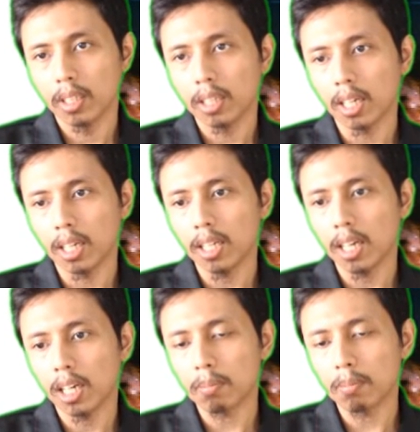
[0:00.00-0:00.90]
Nah, ini
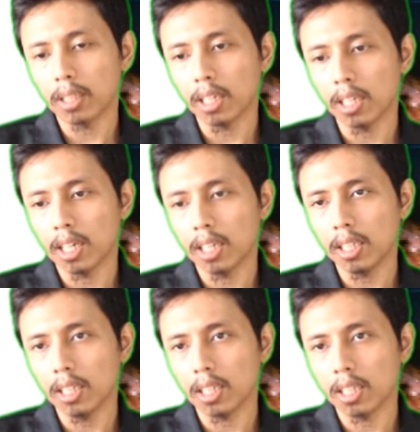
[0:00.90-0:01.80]
adalah materi
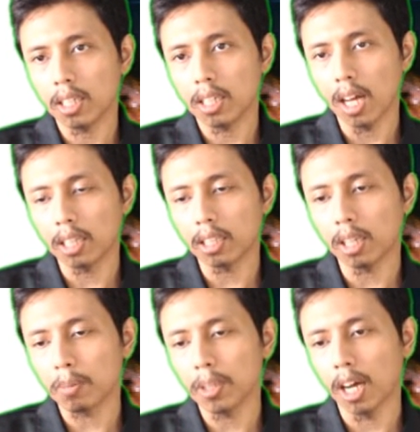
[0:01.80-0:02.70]
dari e,
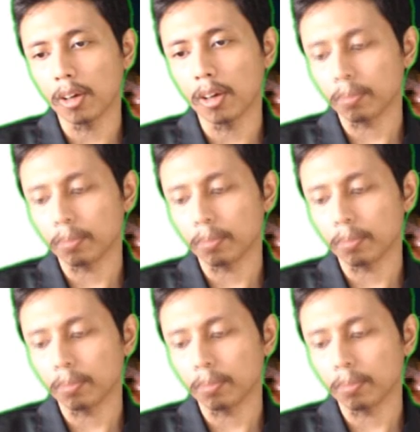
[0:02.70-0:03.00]
antar bintang.